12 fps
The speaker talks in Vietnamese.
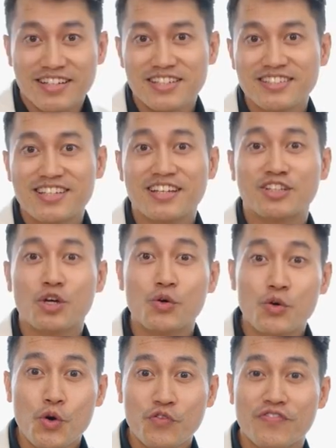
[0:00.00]
chương trình
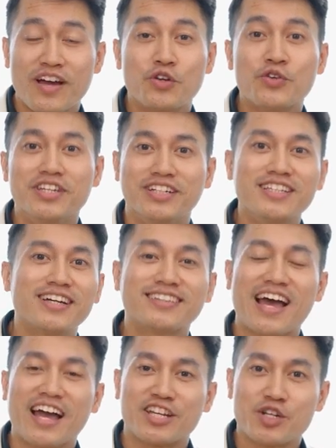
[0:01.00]
thu hút và nuôi dưỡng nhân
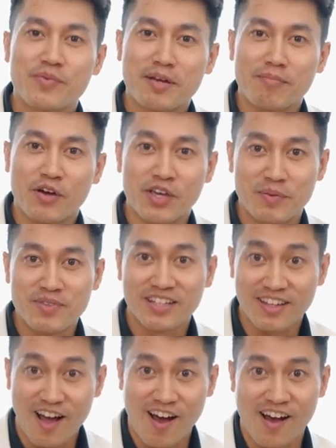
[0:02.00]
tài trong ngành bảo hiểm
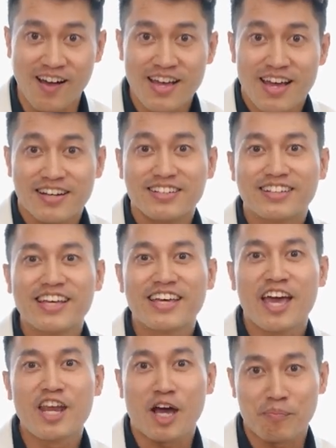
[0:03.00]
nhân thọ, được thiết
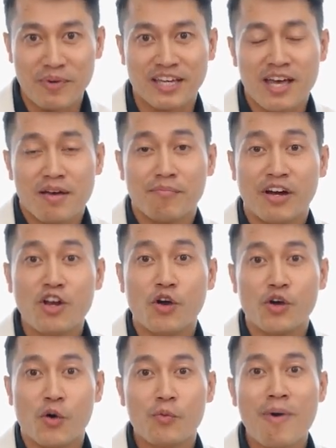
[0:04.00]
kế đặc biệt bởi đội
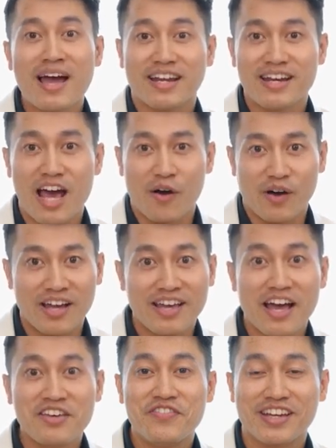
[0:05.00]
ngũ ban lãnh đạo i
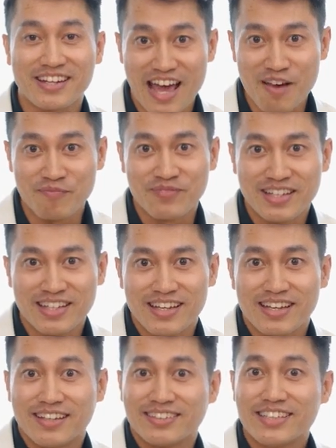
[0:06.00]
a a Việt Nam.
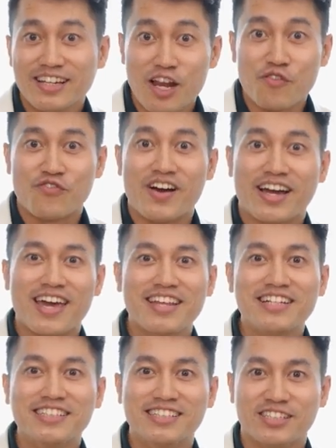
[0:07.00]
Chắt lọc và kế
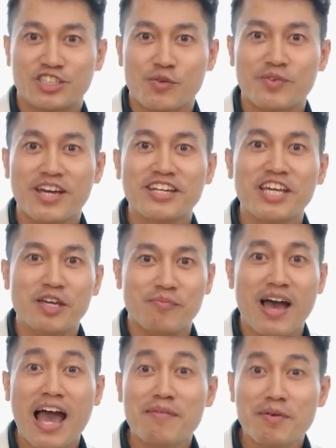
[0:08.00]
thừa trong kinh nghiệm
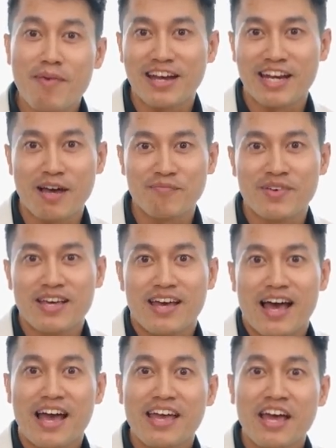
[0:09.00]
hai mươi ba năm,
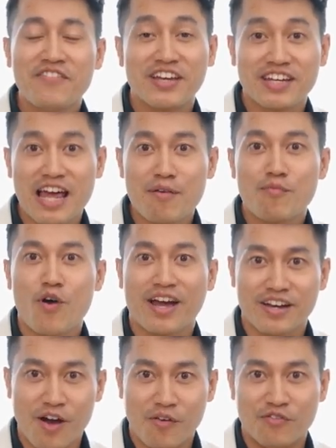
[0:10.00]
i a a Việt Nam
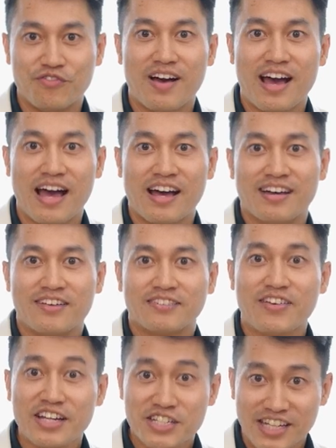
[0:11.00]
hoạt động và
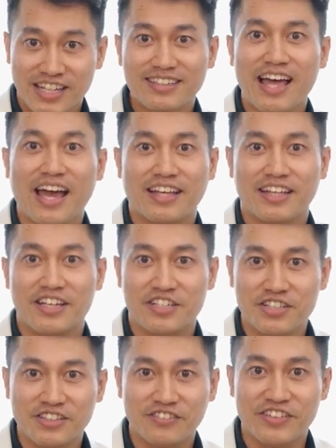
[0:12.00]
phát triển tại thị
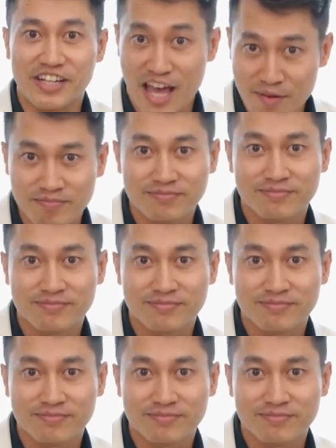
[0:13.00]
trường Việt Nam.